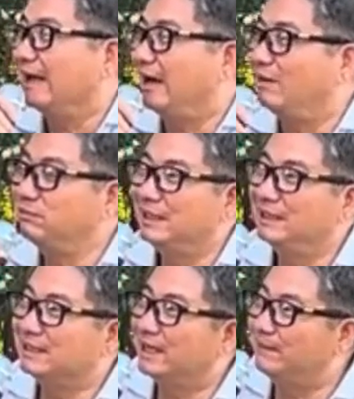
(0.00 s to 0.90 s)
ổng
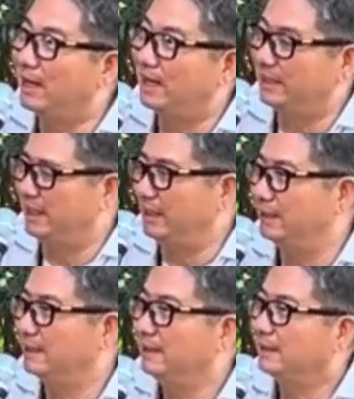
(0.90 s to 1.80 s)
đứng kế bên á
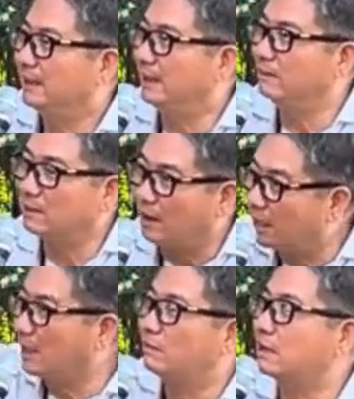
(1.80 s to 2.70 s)
ổng
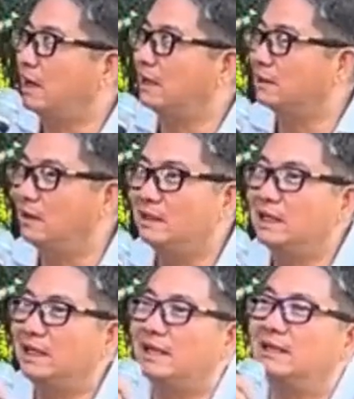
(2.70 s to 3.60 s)
gõ đầu con luôn
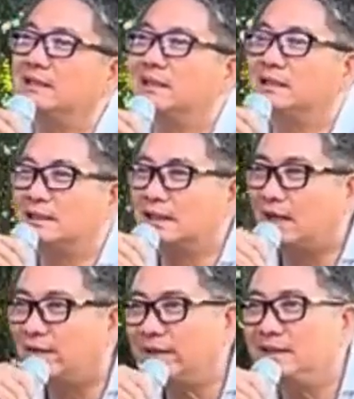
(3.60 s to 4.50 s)
á chứ đừng có
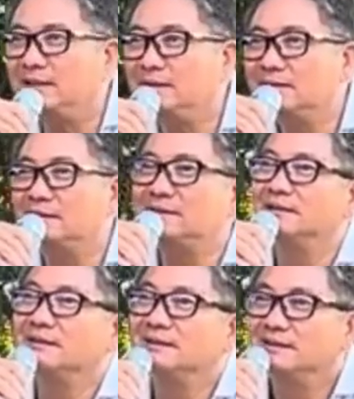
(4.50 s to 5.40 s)
nói
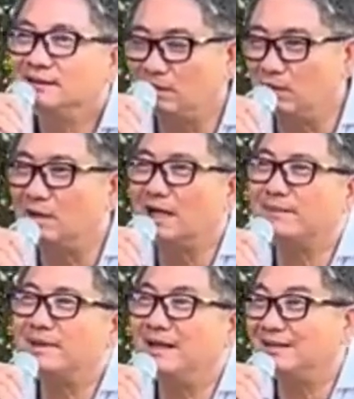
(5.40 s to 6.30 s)
cái hộ con
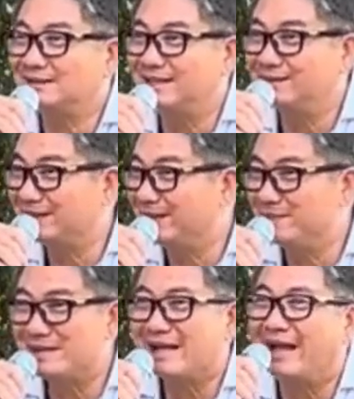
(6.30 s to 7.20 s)
làm được chứ gì
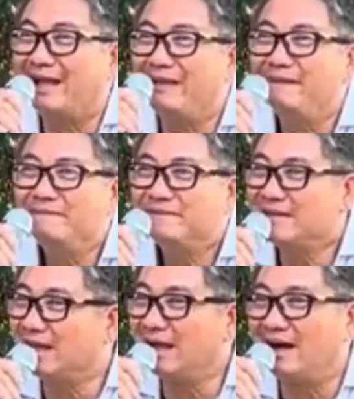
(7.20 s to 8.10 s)
mấy ngày
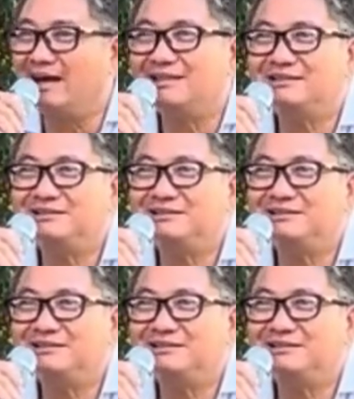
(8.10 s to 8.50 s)
dễ ợt